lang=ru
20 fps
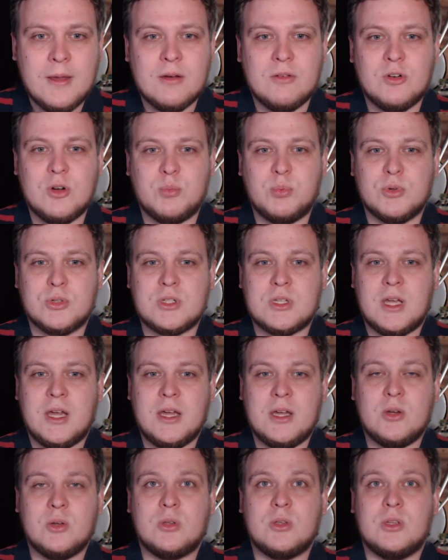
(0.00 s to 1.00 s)

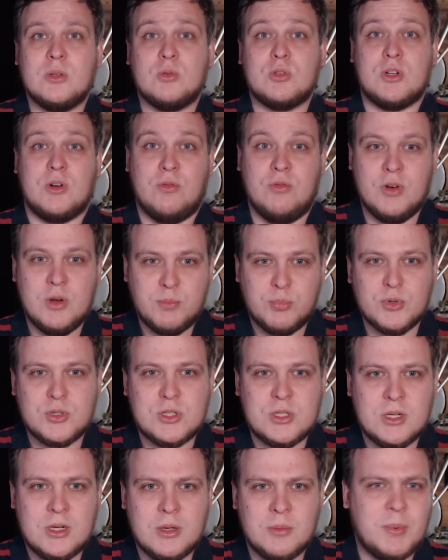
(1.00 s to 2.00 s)
выпускают и уже
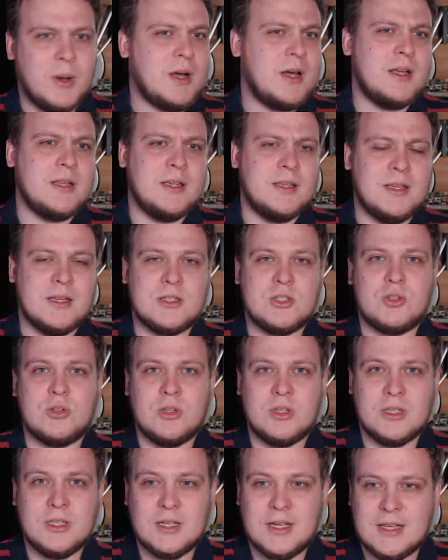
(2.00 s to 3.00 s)
выпустили, пока до нас еще
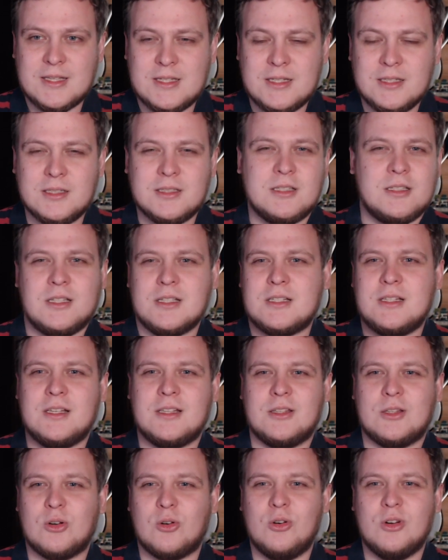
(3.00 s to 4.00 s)
не докатилось, если
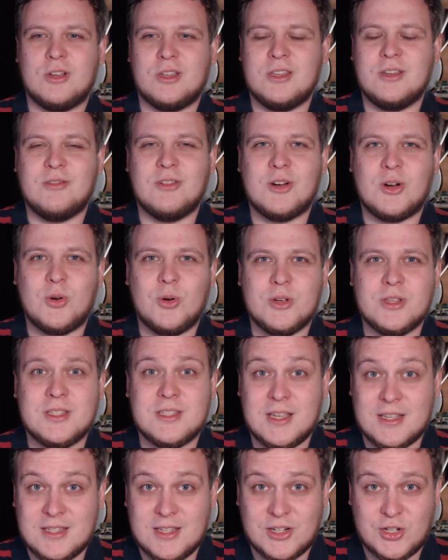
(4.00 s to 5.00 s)
этот ролик не выходит с
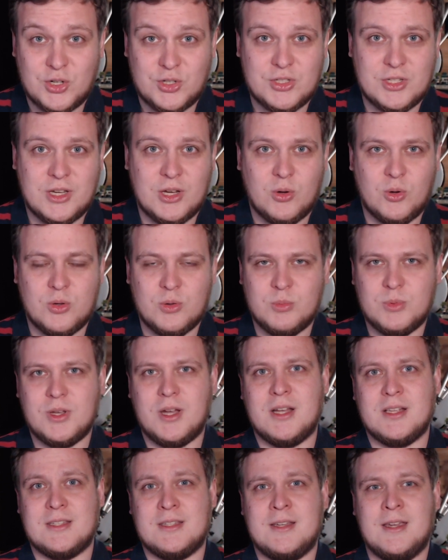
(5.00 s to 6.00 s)
задержкой с какой-нибудь
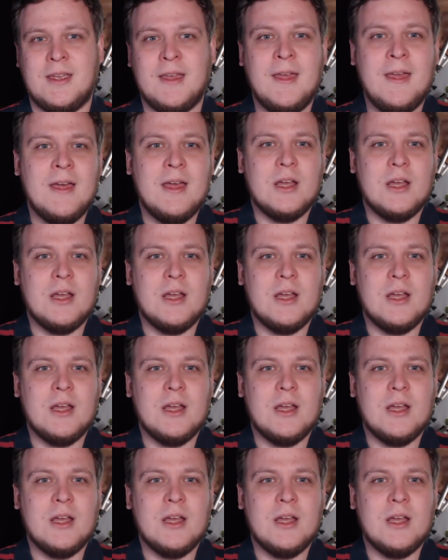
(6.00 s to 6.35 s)
адской,